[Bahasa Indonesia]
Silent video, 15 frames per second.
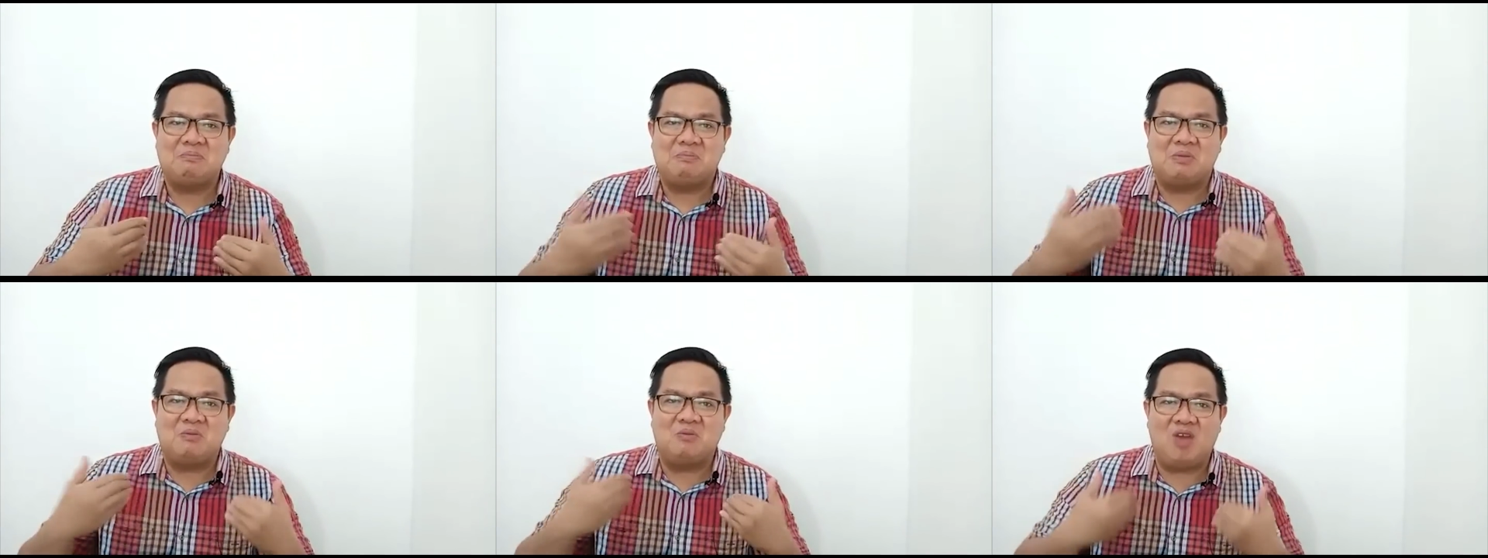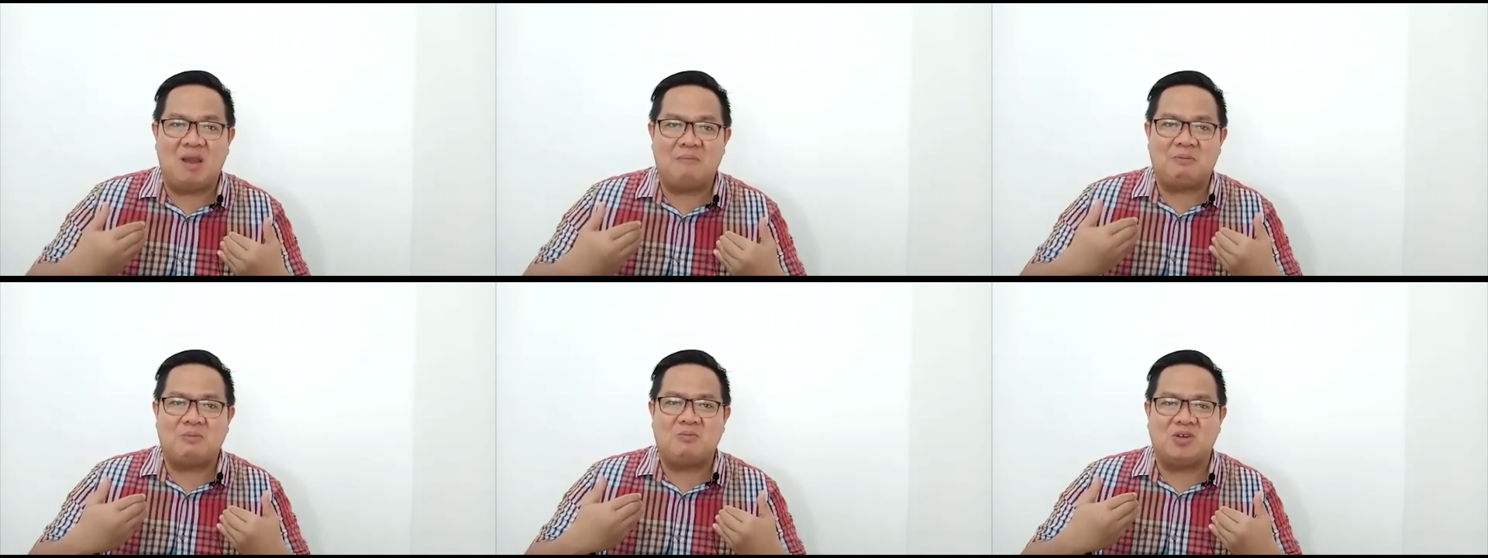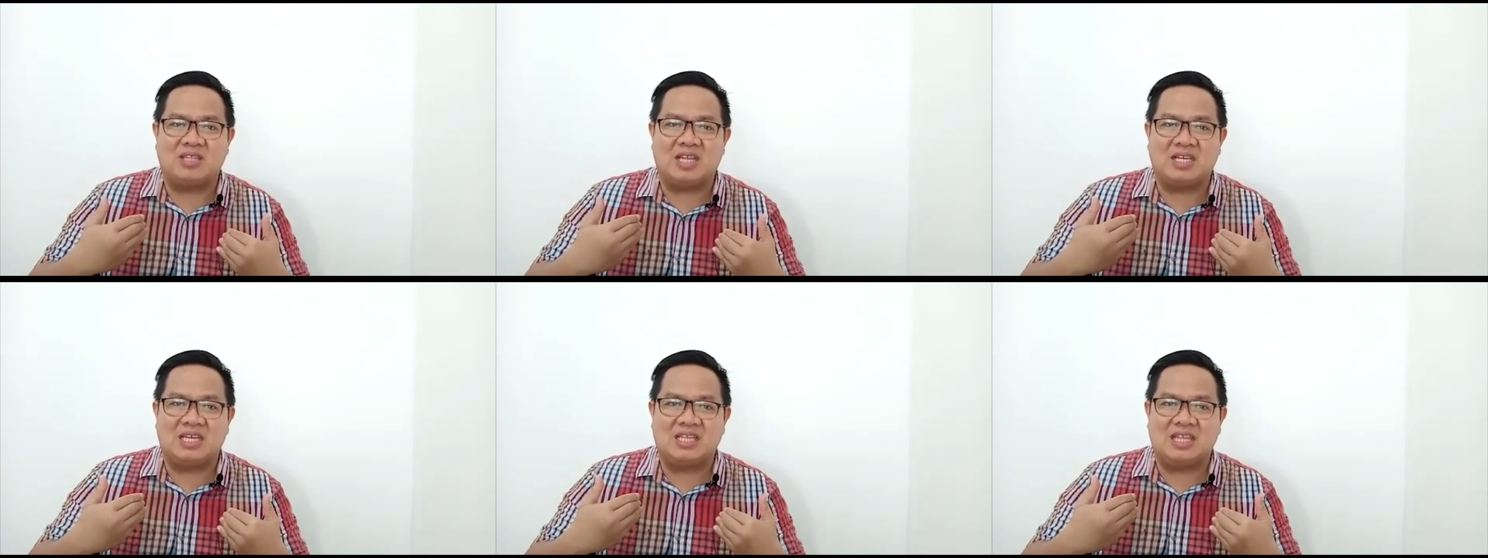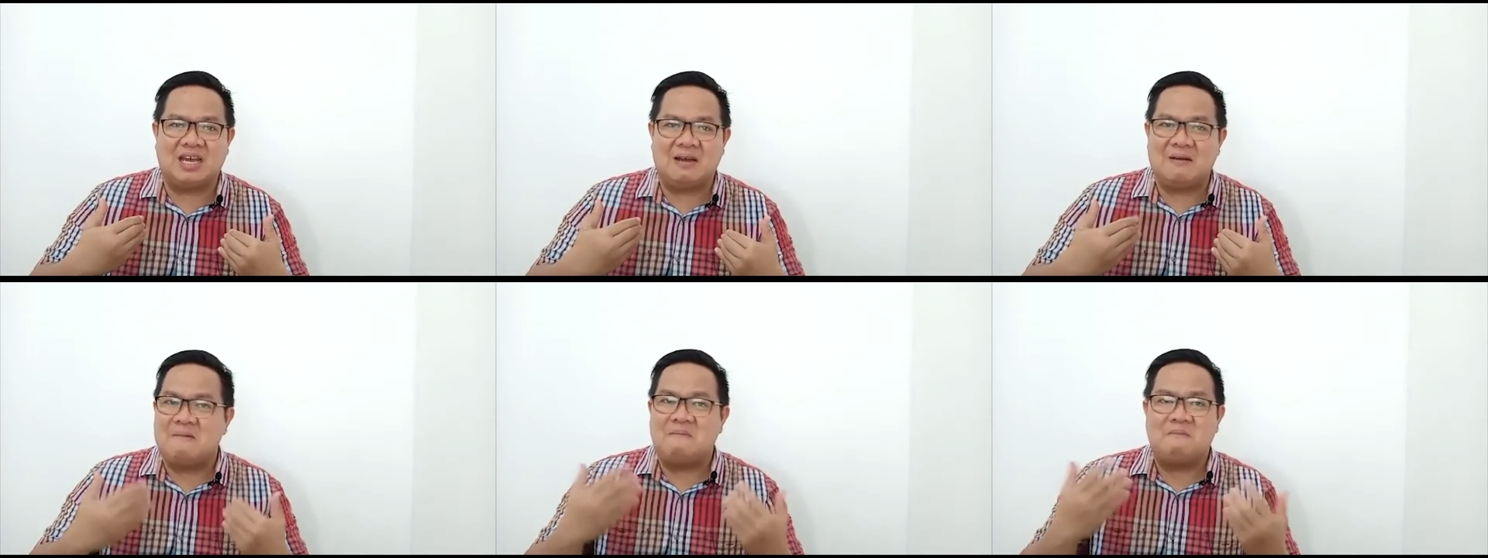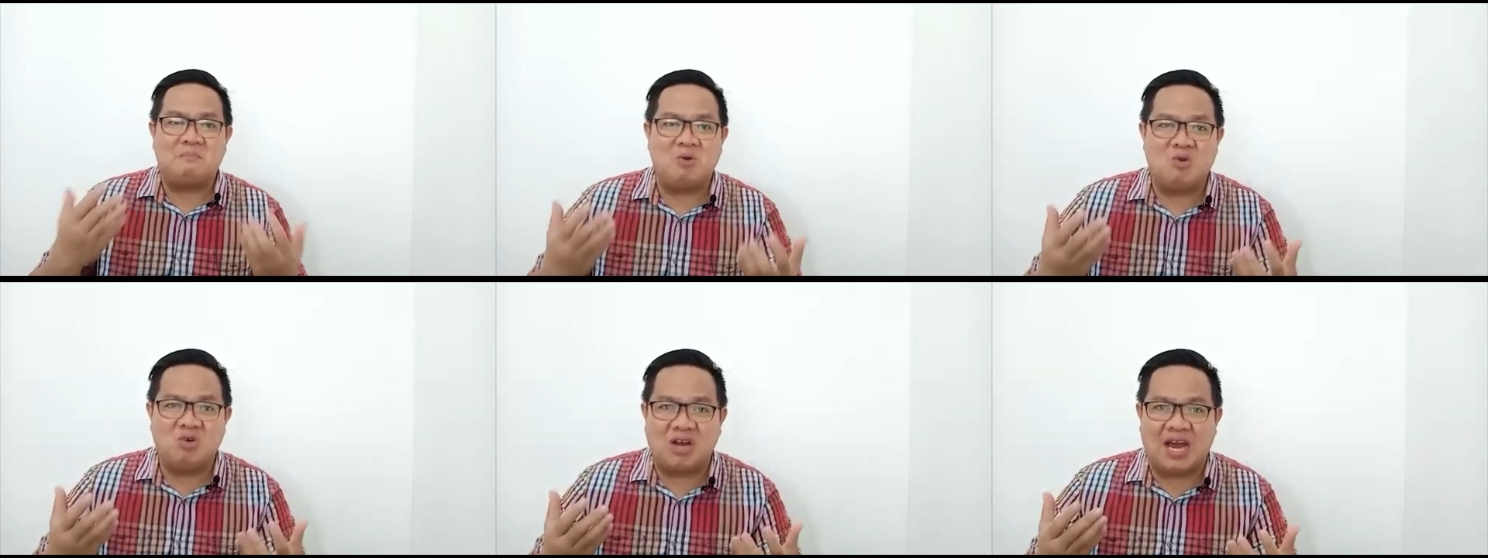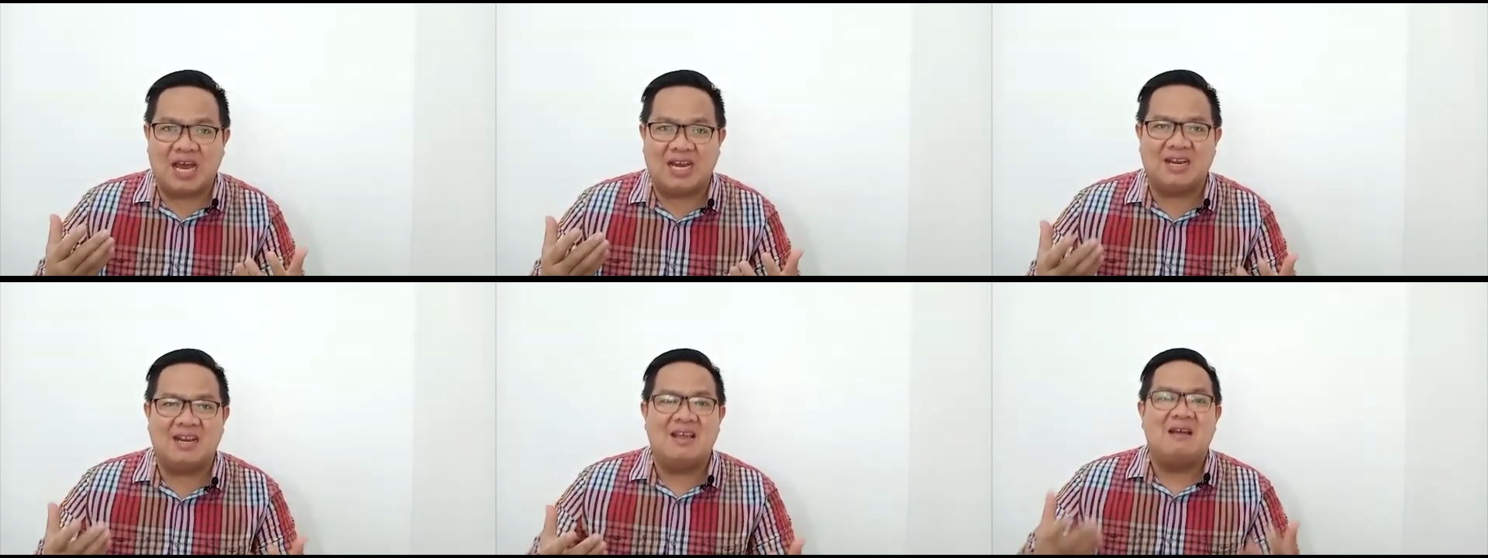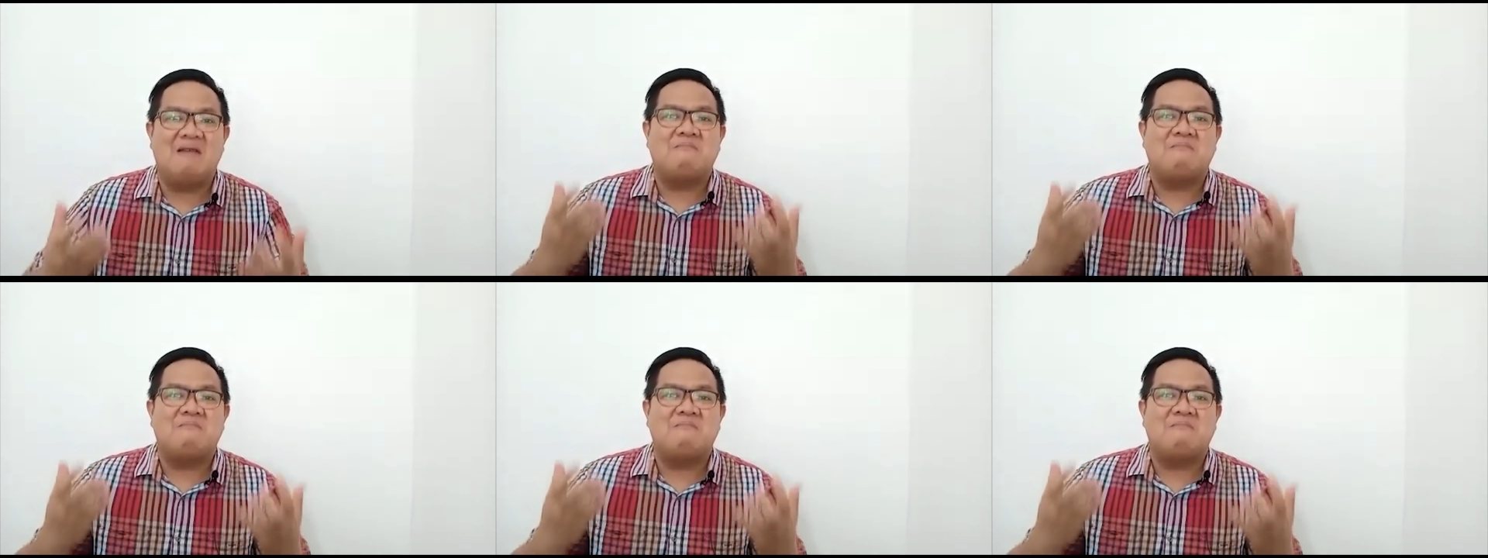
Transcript: Memuliakan perbuatan kita? Bukan